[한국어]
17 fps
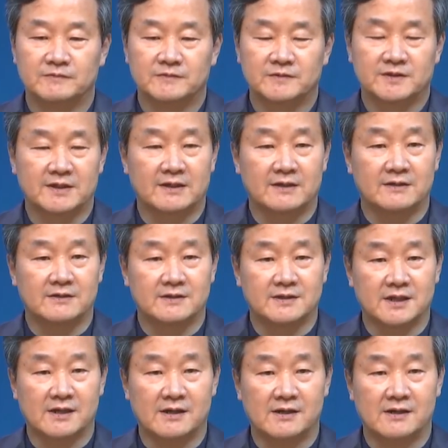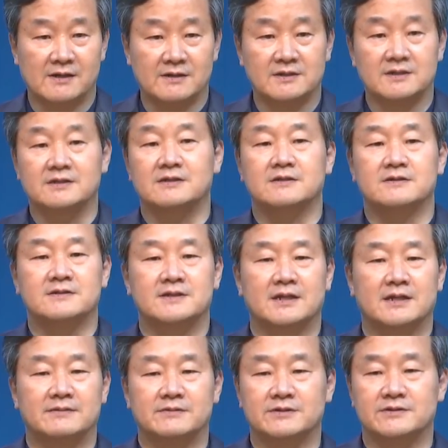자기를 잘 지키는
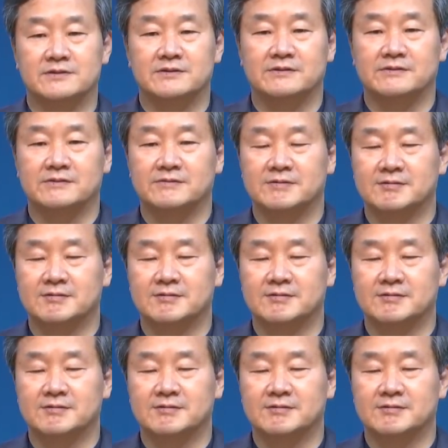사람이었어요.